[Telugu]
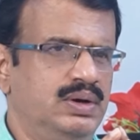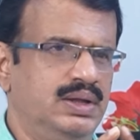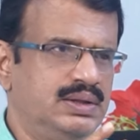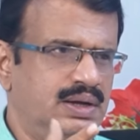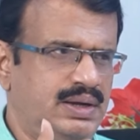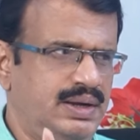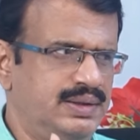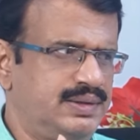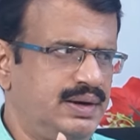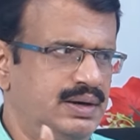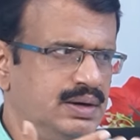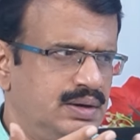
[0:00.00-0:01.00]
లేదా
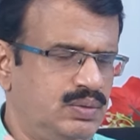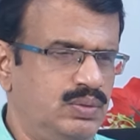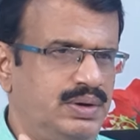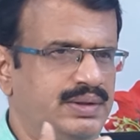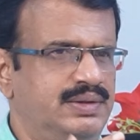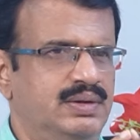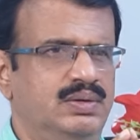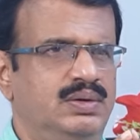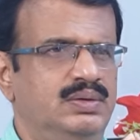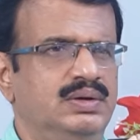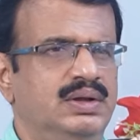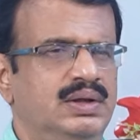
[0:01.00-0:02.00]
కేసులన్నా కొట్టేసేవాళ్ళు